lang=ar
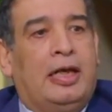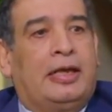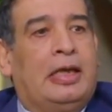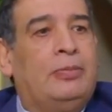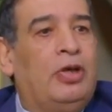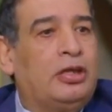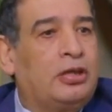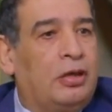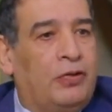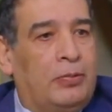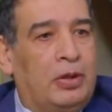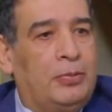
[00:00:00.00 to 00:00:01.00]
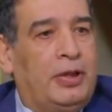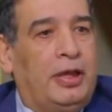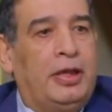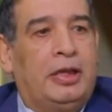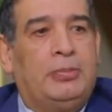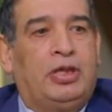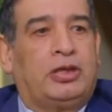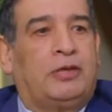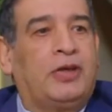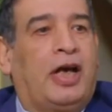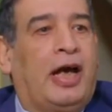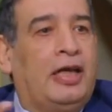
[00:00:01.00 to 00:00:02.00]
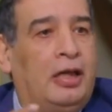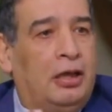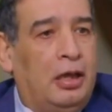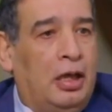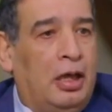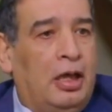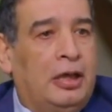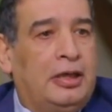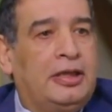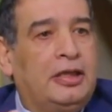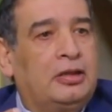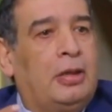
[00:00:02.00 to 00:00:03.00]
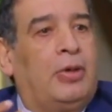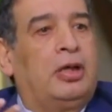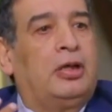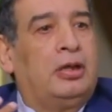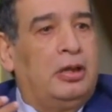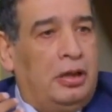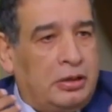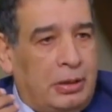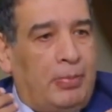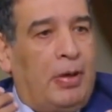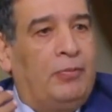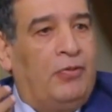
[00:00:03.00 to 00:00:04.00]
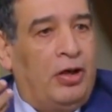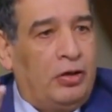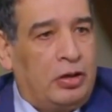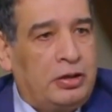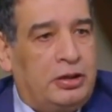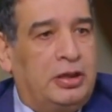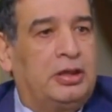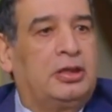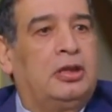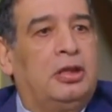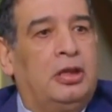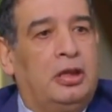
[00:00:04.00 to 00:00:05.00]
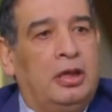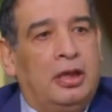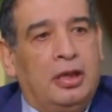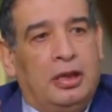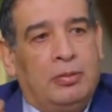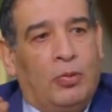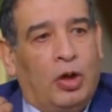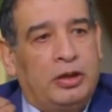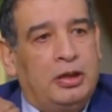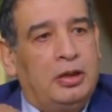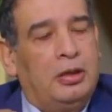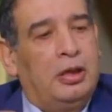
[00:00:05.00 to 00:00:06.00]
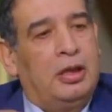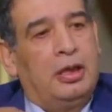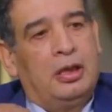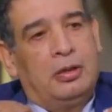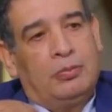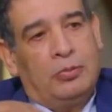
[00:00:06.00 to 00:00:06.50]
لكن اللي بيحصل في الامراض المناعيه ان بيحصل فيه خلل نتيجه طبعا سبب فيروس نتيجه آه، المواد آه،